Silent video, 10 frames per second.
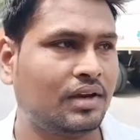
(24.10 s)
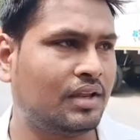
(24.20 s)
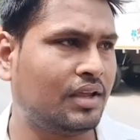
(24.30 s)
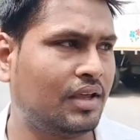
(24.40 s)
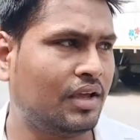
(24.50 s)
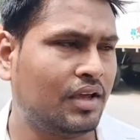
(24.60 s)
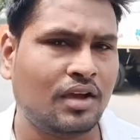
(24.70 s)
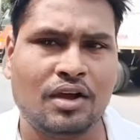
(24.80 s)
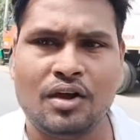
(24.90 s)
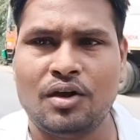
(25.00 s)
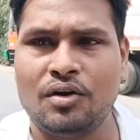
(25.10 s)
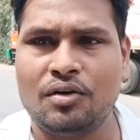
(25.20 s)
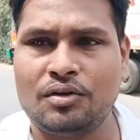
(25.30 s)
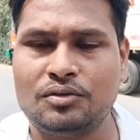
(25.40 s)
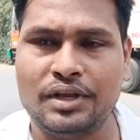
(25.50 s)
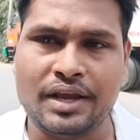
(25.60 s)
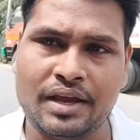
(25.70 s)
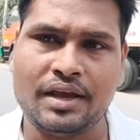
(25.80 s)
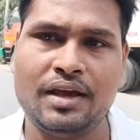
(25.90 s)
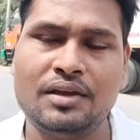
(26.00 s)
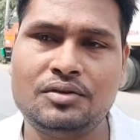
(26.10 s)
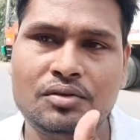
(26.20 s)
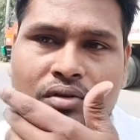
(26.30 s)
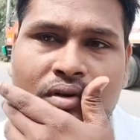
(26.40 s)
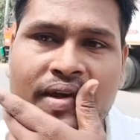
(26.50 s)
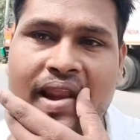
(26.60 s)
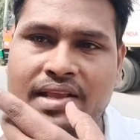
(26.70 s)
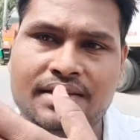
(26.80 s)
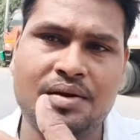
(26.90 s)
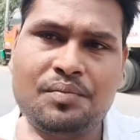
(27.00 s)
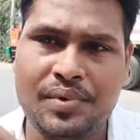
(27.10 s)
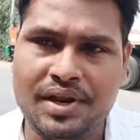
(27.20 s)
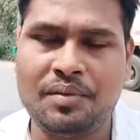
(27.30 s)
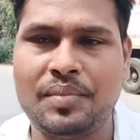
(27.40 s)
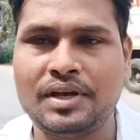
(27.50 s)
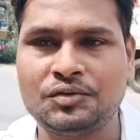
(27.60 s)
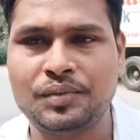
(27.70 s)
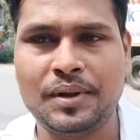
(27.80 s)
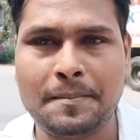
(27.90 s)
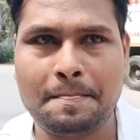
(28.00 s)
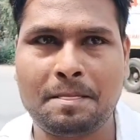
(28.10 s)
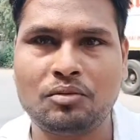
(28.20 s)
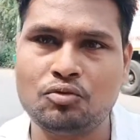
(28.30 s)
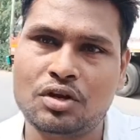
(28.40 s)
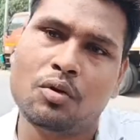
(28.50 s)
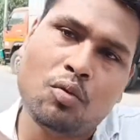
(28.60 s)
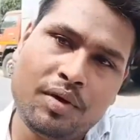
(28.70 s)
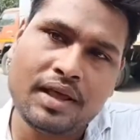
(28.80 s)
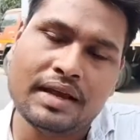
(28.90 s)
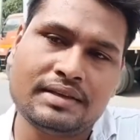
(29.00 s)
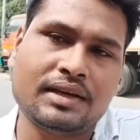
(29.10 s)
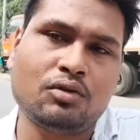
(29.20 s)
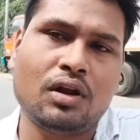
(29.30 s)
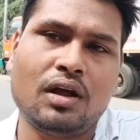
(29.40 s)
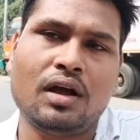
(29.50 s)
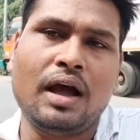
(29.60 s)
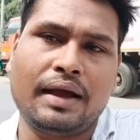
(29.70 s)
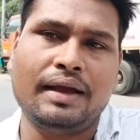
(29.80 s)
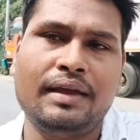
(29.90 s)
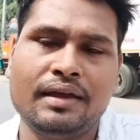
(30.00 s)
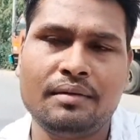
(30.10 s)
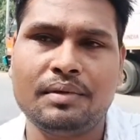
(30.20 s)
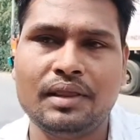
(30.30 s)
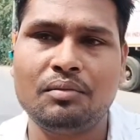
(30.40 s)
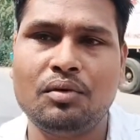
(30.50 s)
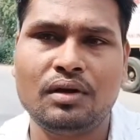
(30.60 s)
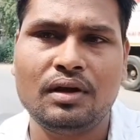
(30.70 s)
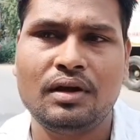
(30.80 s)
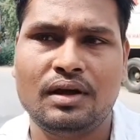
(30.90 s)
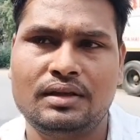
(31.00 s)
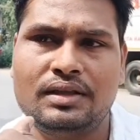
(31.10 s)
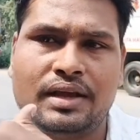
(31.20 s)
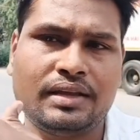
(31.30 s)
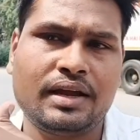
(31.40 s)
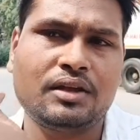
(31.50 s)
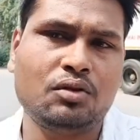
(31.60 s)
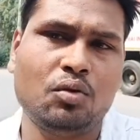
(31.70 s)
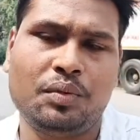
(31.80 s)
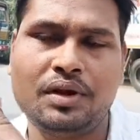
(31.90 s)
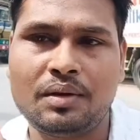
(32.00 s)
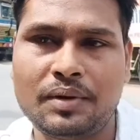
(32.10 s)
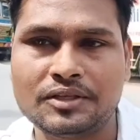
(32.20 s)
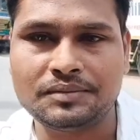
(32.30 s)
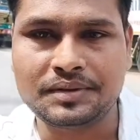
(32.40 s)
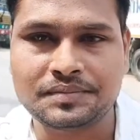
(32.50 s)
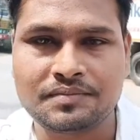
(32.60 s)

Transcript: ठीक है और एक है जो गैलेक्सी कंपनी के पास में है मतलब दूसरा वो भी गैलेक्सी के थोड़ा आगे ही है मतलब देखा जाएगा तो लुपिन के पास में है